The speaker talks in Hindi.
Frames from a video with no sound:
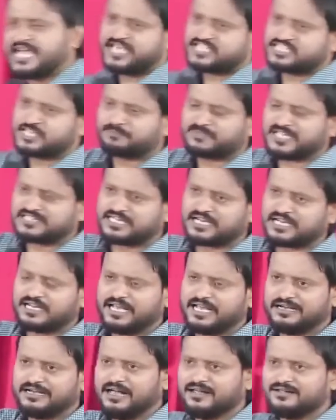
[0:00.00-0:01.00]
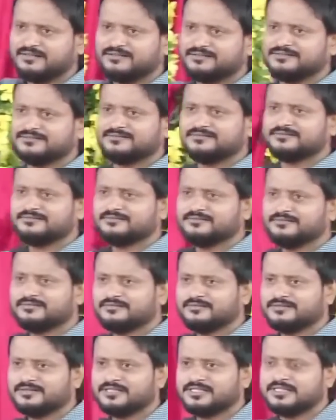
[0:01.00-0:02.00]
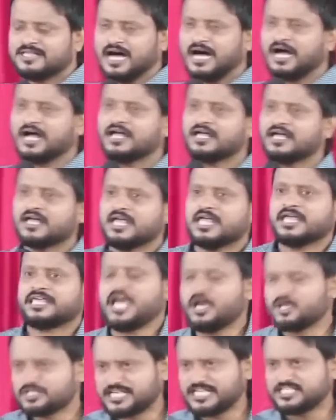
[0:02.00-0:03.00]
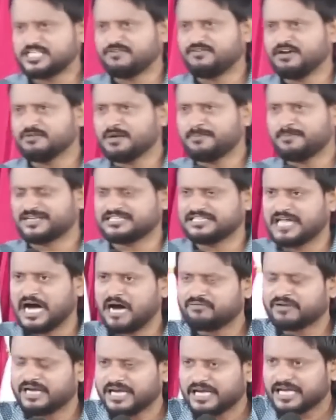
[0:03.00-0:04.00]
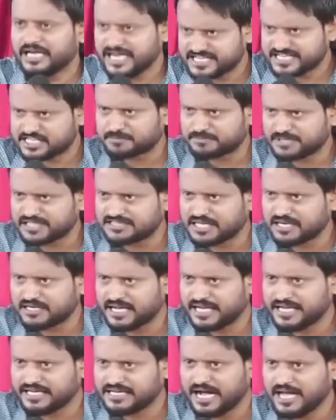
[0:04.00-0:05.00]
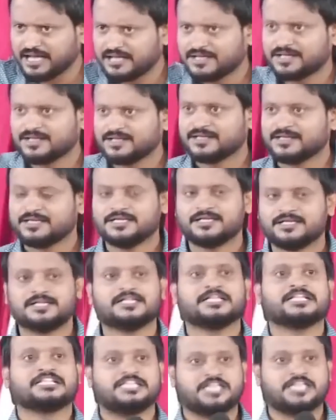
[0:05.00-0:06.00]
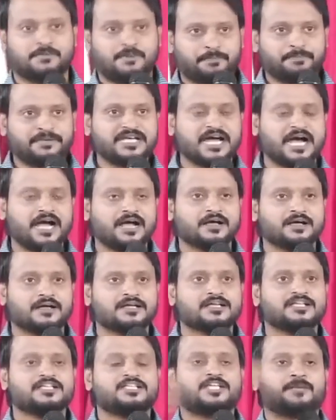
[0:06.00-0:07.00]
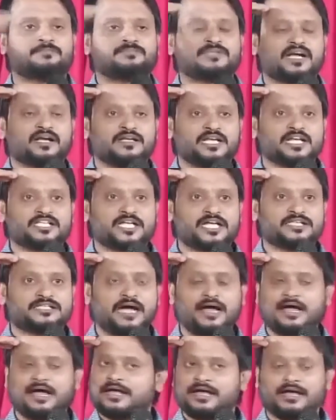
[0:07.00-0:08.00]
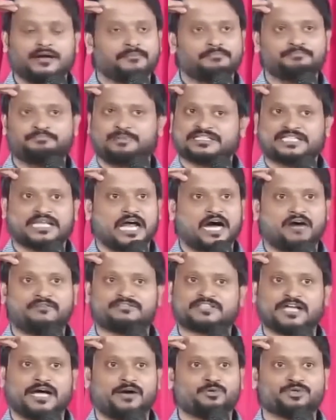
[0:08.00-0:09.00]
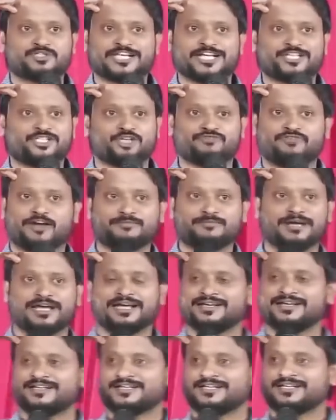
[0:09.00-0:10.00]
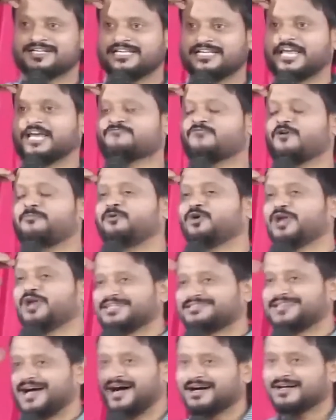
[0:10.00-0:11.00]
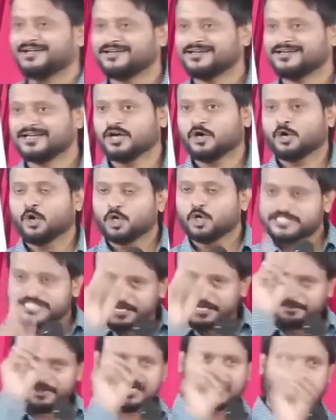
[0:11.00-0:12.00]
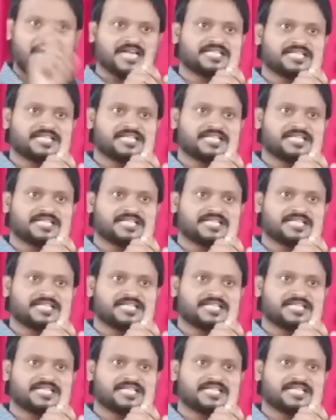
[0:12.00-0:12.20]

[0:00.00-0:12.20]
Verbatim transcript: एक सप्ताह तक रहेगा हाँ क्या उसके जीवन में बदलाव एक सप्ताह तक रहेगा जब पिया जब तक नशा था बदलाव था उसके जीवन में लेकिन वो बुरा था उसी प्रकार